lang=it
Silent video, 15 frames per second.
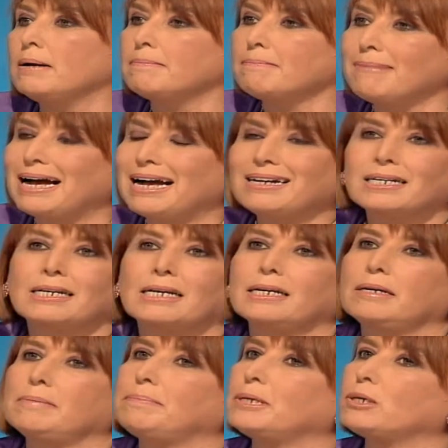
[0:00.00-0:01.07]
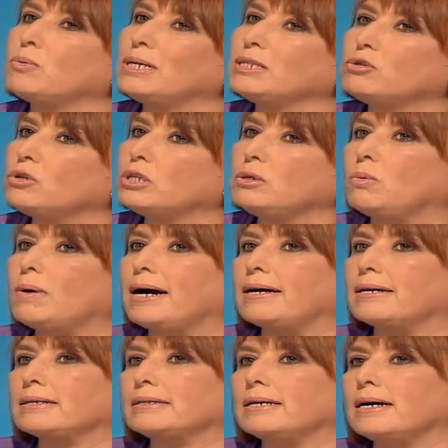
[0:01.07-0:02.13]
ma anche per quanto
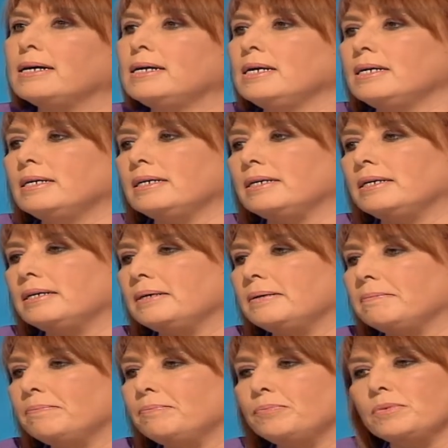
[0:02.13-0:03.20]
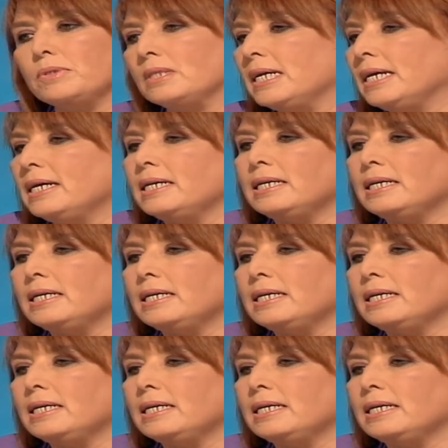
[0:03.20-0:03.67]
riguarda ehm,